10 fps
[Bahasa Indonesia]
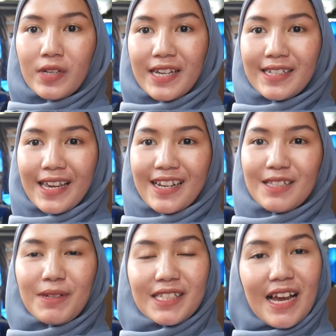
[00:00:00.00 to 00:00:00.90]
Nah kira-kira
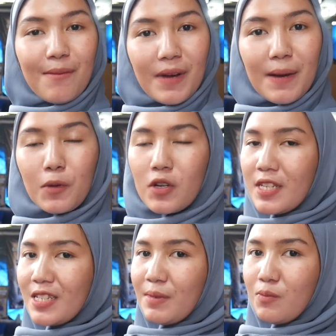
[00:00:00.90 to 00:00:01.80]
seperti apa
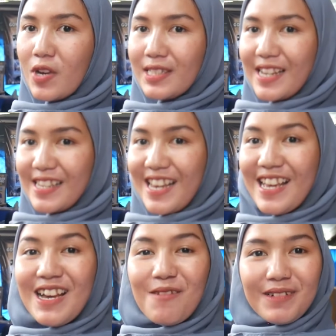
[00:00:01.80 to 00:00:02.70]
proses pembuatannya?
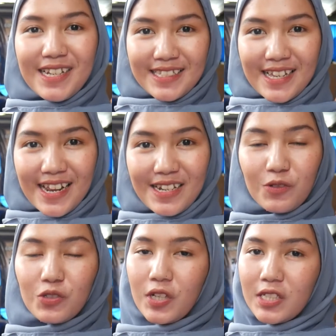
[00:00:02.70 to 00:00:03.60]
Penasaran?
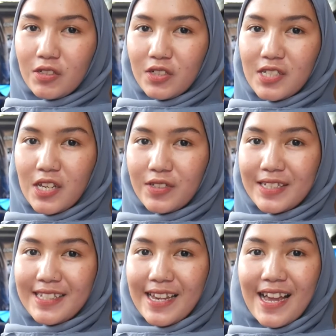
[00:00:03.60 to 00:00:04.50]
Untuk itu terus
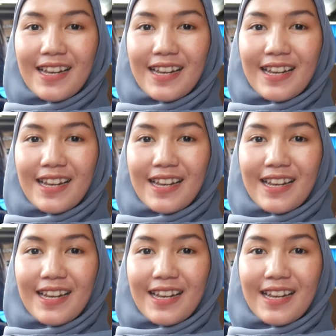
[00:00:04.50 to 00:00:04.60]
ikutin saya.